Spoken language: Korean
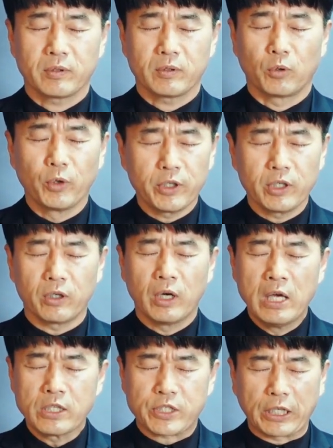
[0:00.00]
오히려
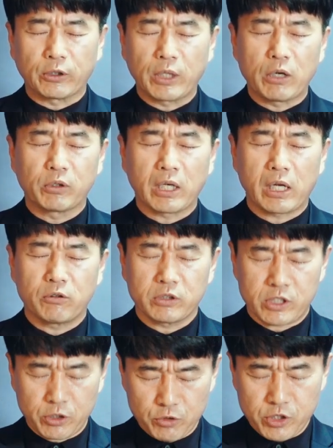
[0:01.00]
자러나오라
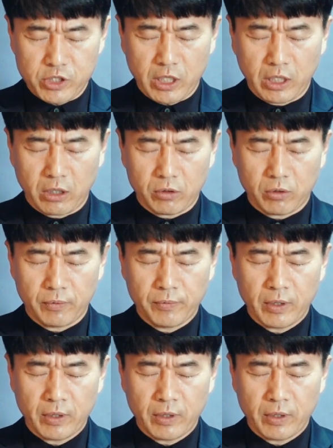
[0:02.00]
치우치지 아니하고